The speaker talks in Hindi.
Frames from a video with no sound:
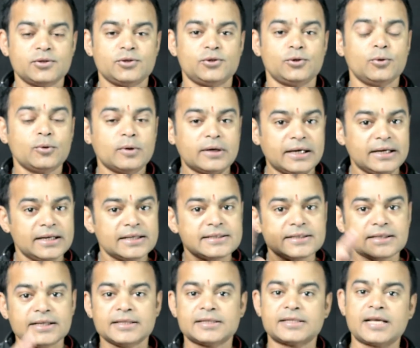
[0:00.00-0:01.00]
जो गलत
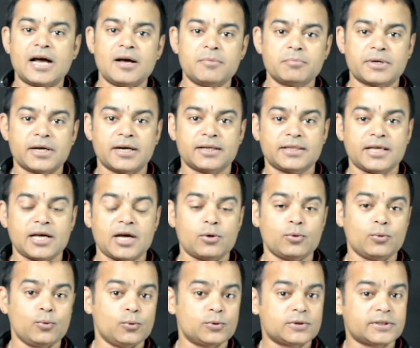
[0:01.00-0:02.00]
सलत काम करता है और
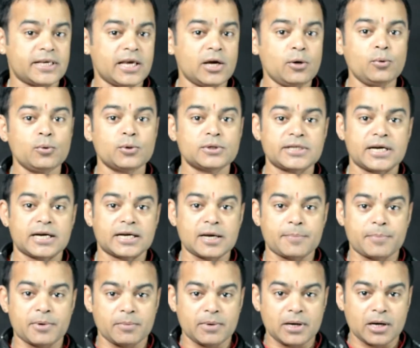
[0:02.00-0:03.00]
उसके ऊर्जा का
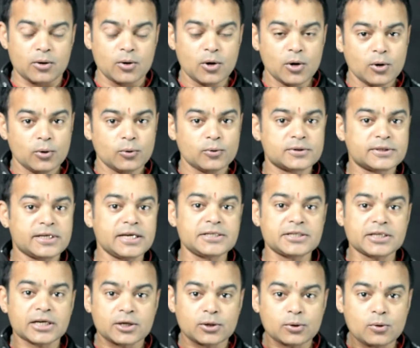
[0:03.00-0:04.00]
प्रभाव उसके
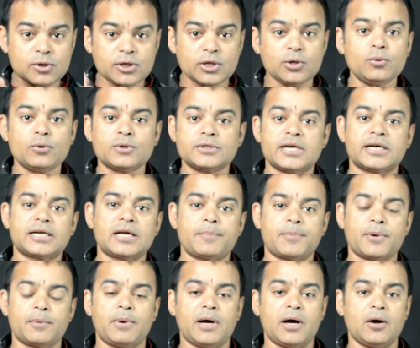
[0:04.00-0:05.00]
चक्रों की ऊर्जा का
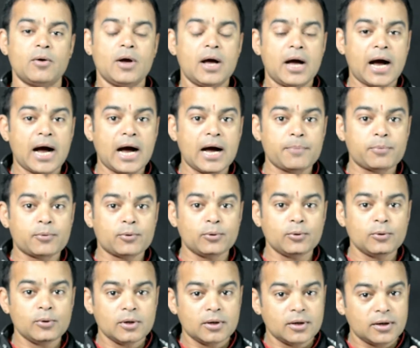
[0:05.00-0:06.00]
प्रभाव
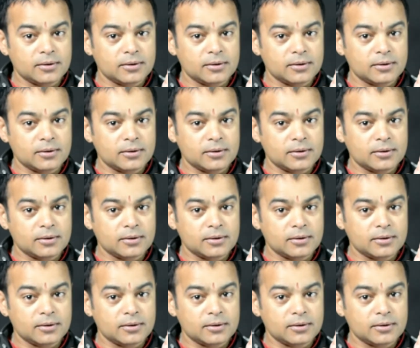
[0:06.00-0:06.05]
आपको